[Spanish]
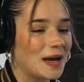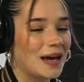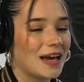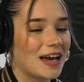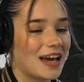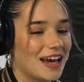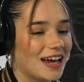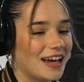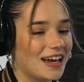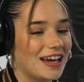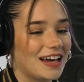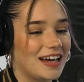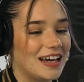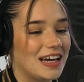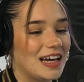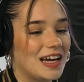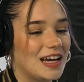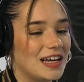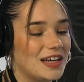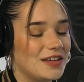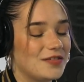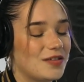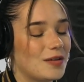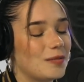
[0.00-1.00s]

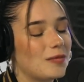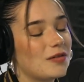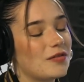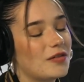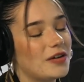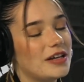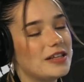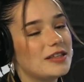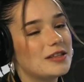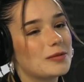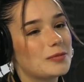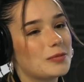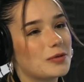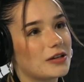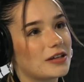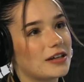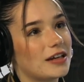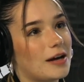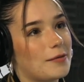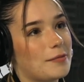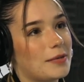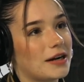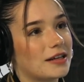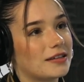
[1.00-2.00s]
Eh, y fue muy bonito
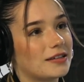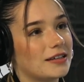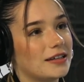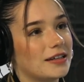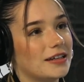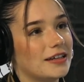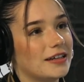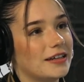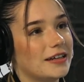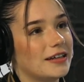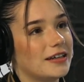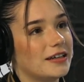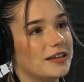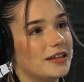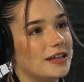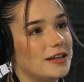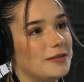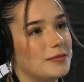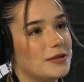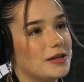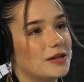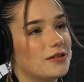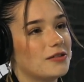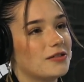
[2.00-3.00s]
porque aparte el
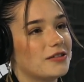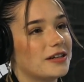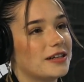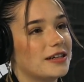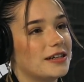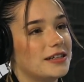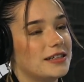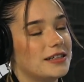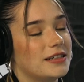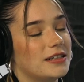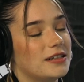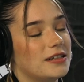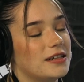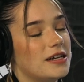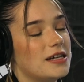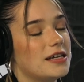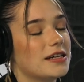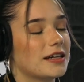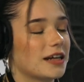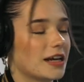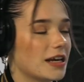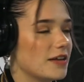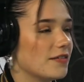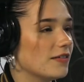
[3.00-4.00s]
Mingo es,
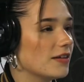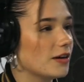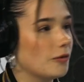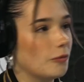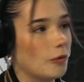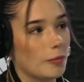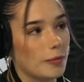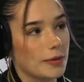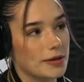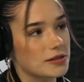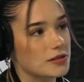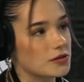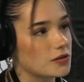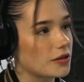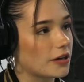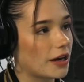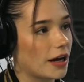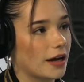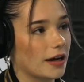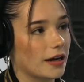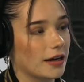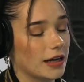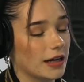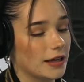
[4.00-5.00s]
increíble como
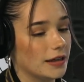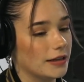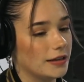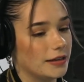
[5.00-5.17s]
persona.